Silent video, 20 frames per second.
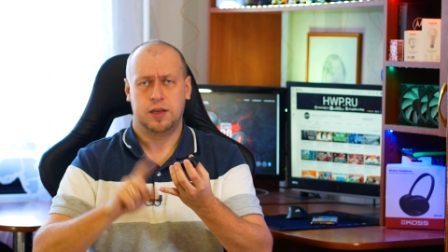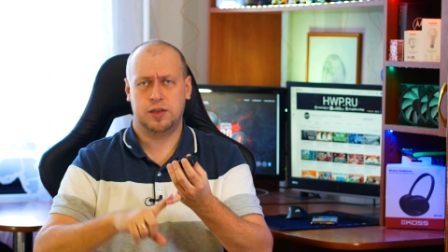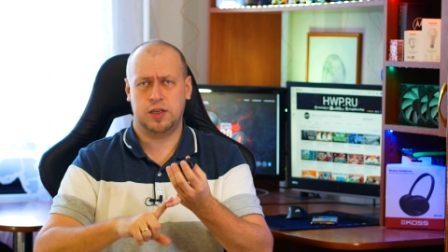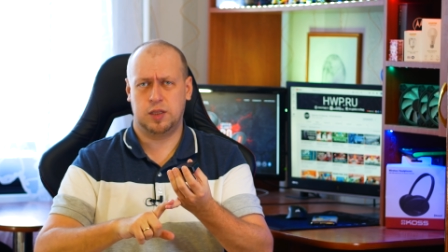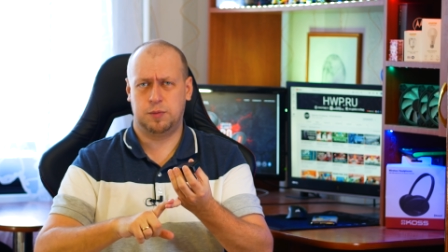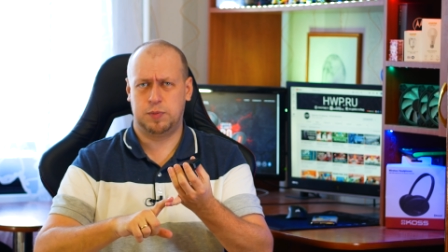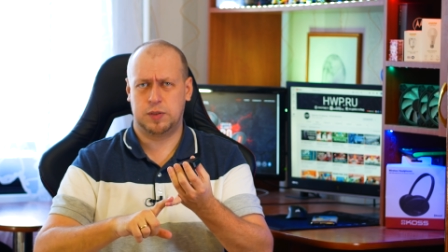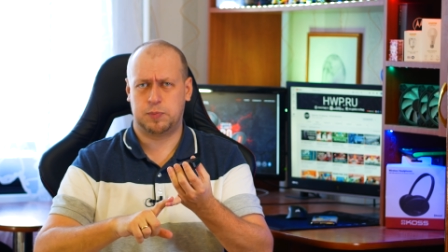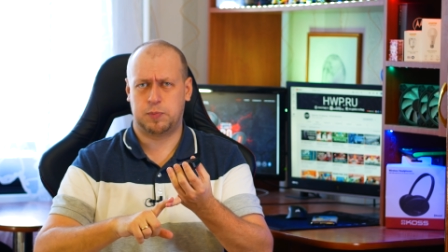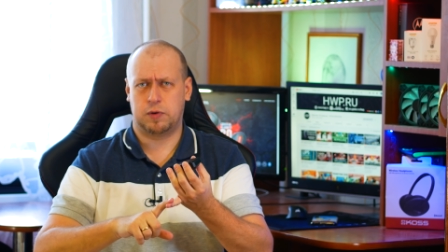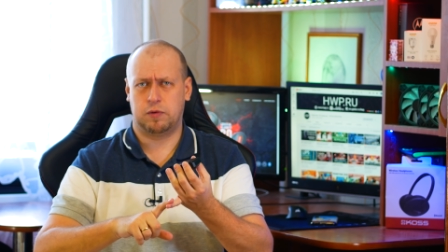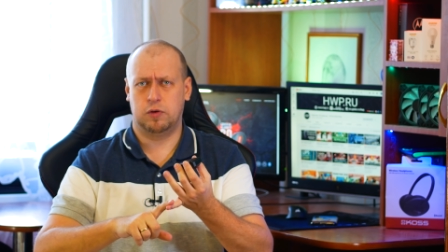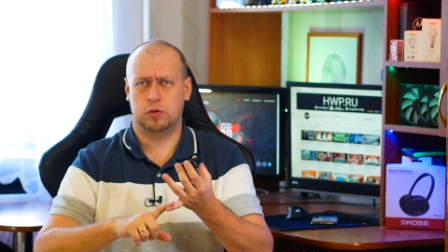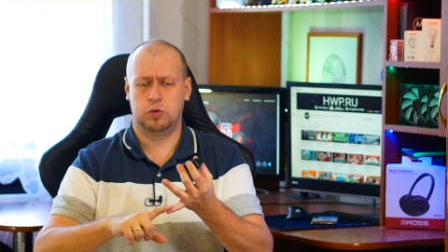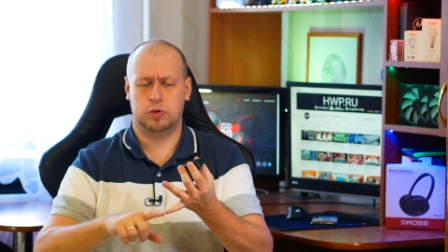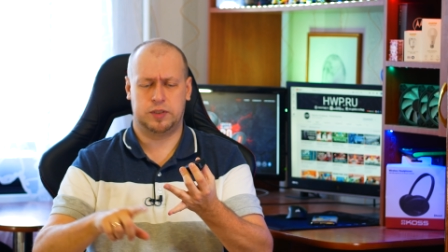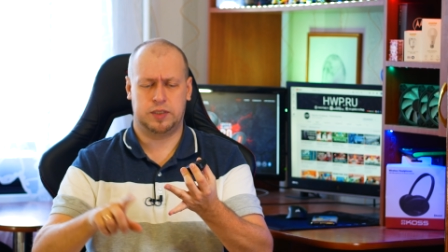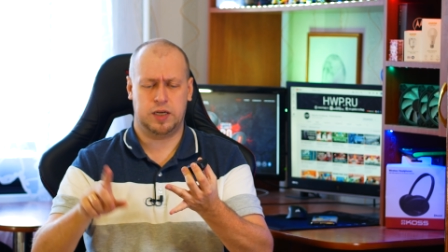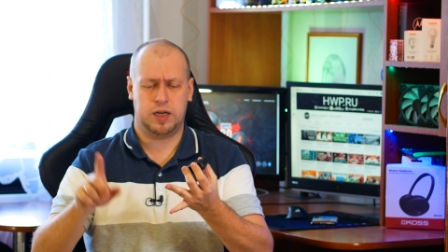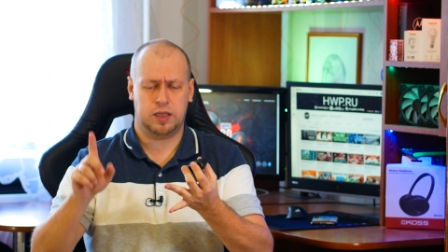Нет
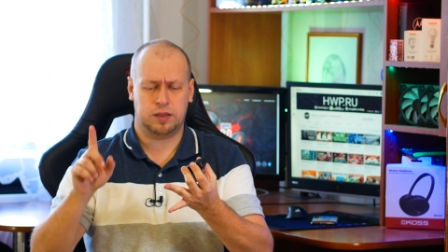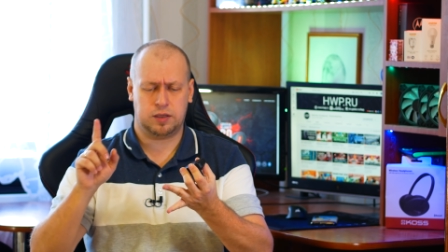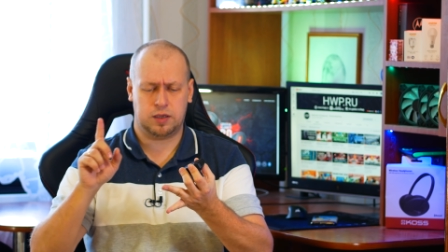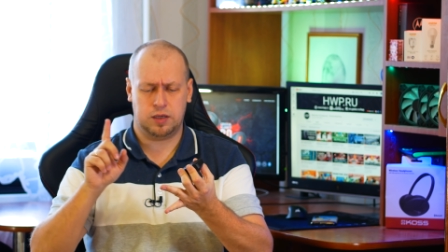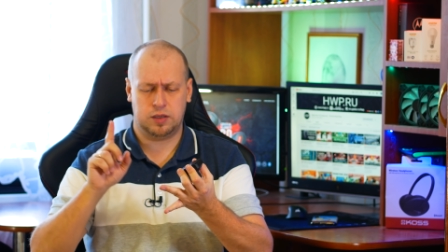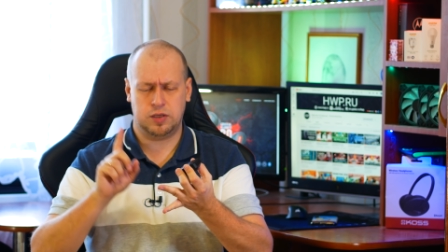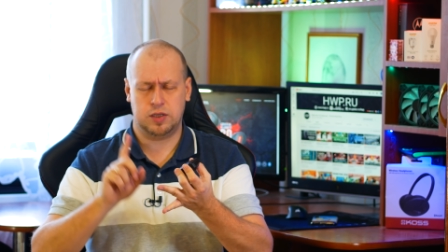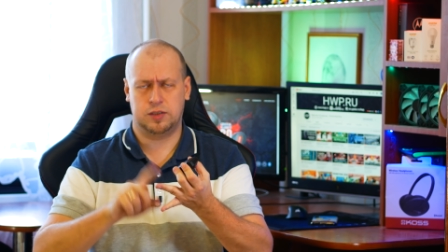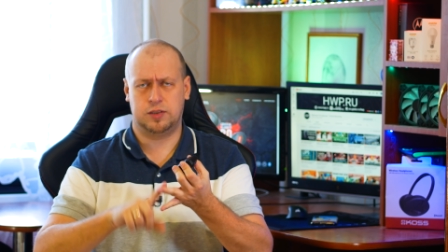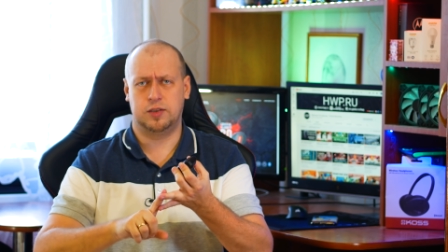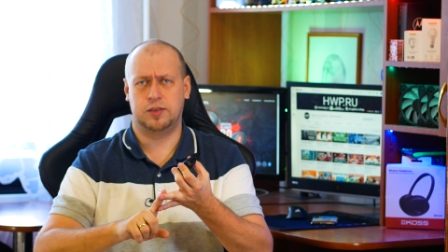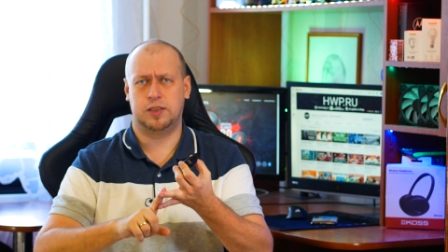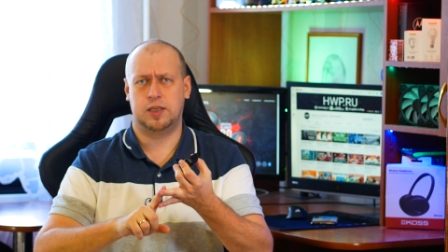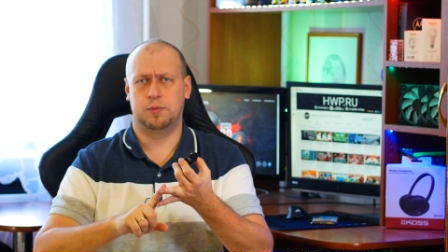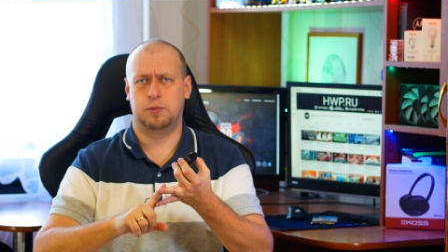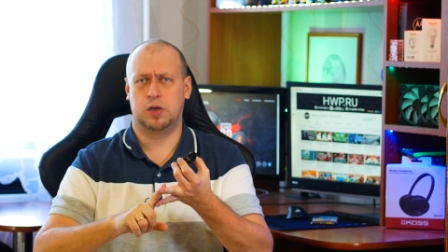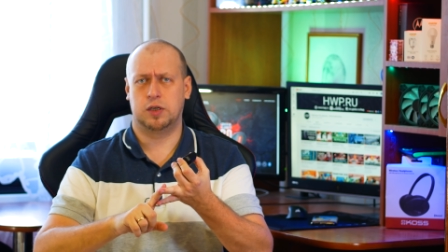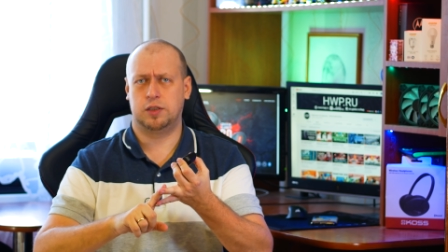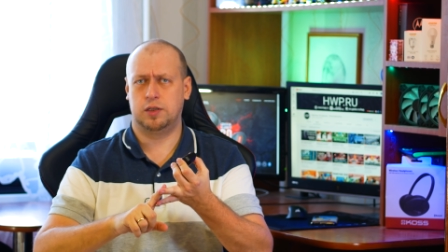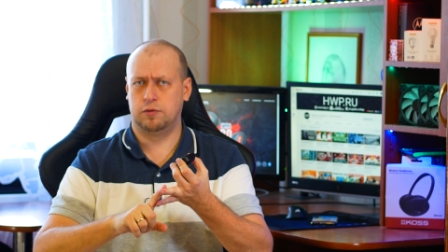беспроводной зарядки, нет
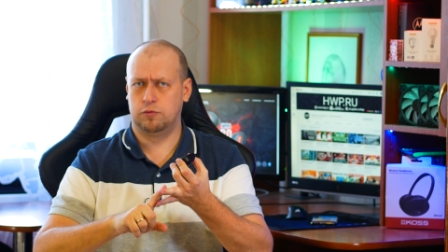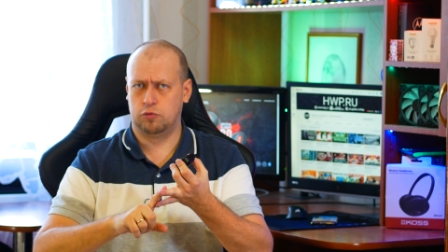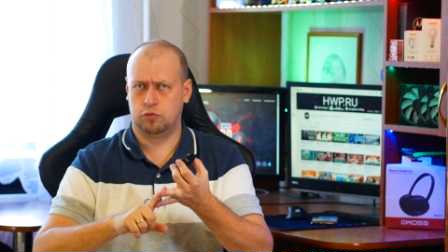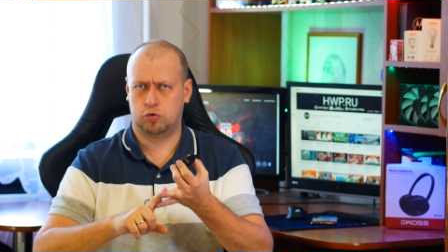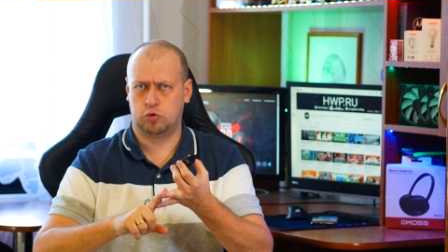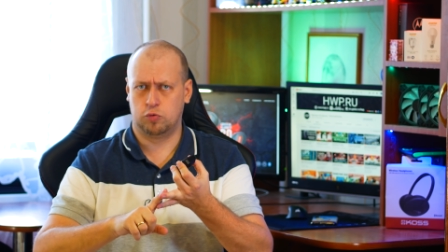системы активного